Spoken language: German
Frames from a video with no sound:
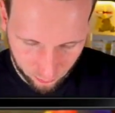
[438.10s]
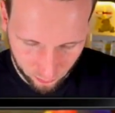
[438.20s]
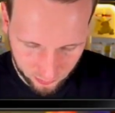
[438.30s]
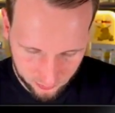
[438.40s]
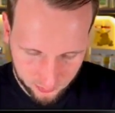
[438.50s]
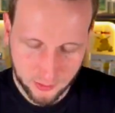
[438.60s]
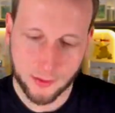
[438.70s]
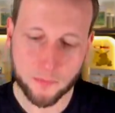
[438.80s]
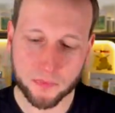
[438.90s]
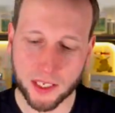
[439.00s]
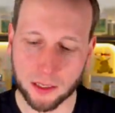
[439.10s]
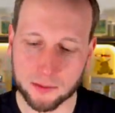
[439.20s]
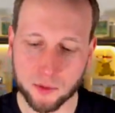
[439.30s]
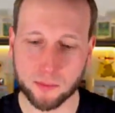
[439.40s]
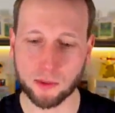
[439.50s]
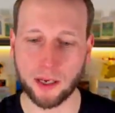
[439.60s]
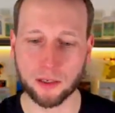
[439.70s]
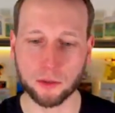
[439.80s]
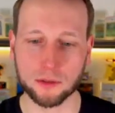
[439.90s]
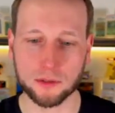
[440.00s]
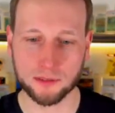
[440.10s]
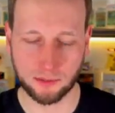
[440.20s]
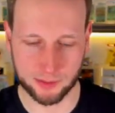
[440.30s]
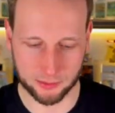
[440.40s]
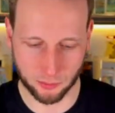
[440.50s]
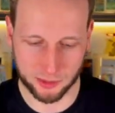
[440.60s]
blöd. Aber das muss ich mir nochmal angucken. Wie gesagt, so